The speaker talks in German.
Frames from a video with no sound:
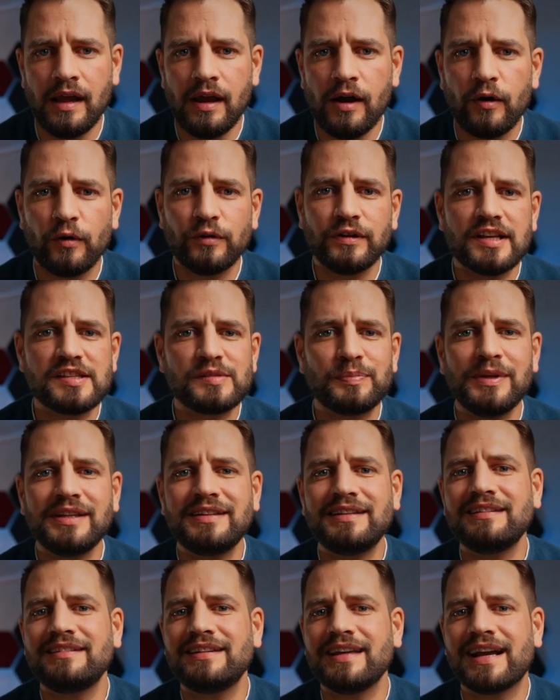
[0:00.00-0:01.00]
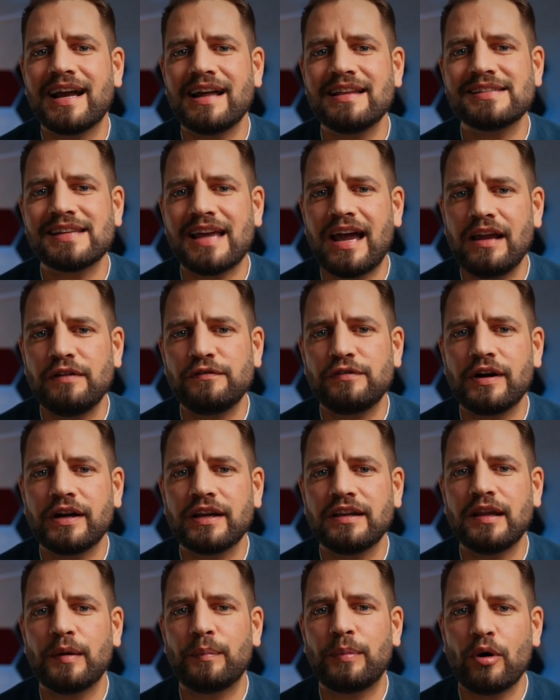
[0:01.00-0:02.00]
Und das bietet dir ganz einfach
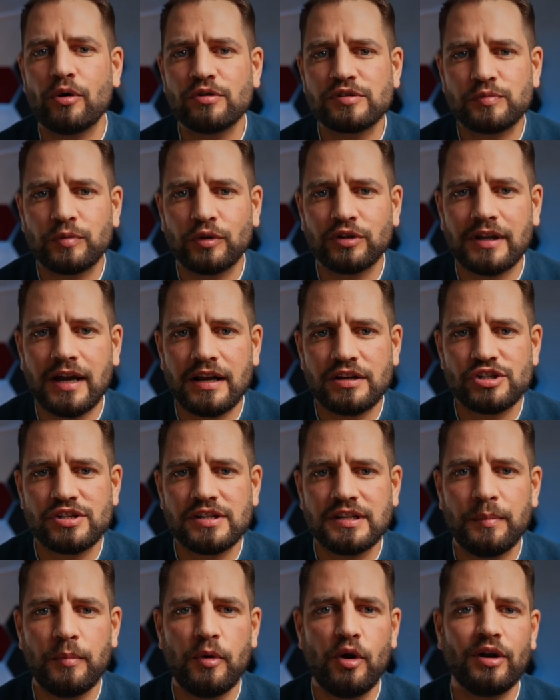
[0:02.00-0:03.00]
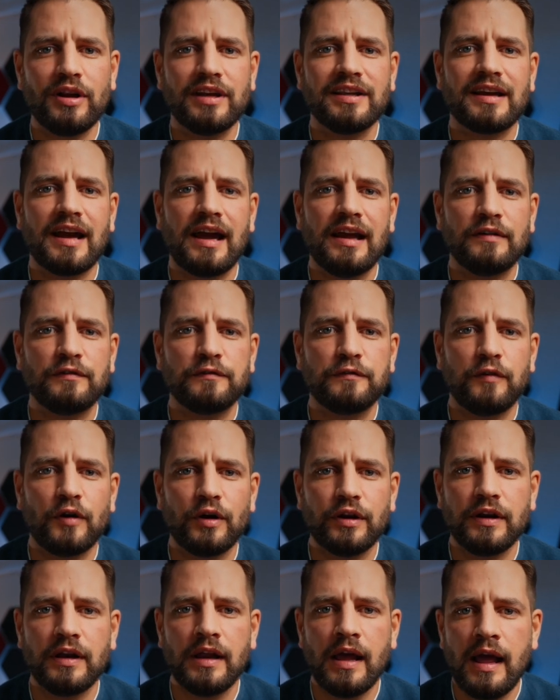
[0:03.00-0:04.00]
in der Post-Production die Möglichkeit
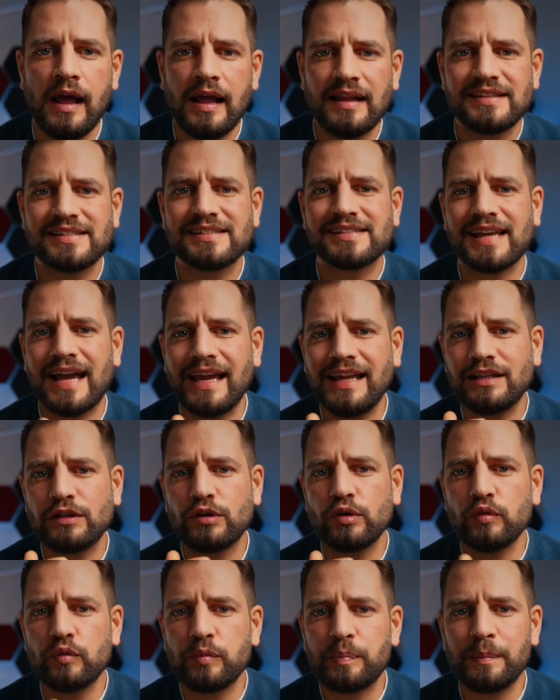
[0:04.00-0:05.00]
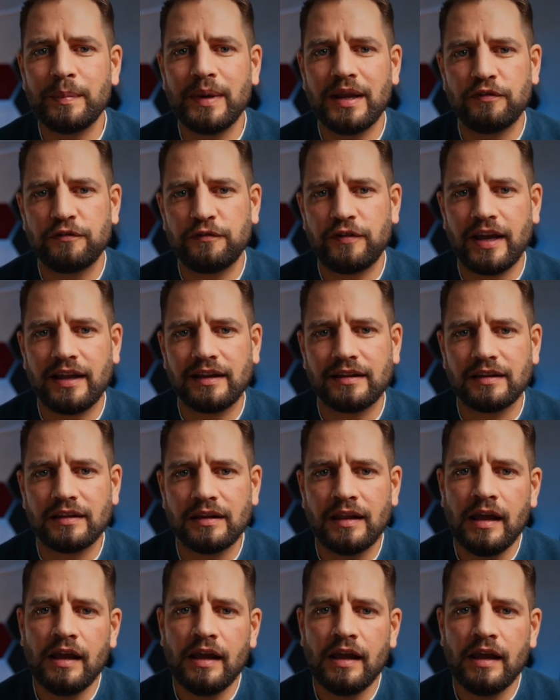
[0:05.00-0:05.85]
von Zeitlupeneffekten.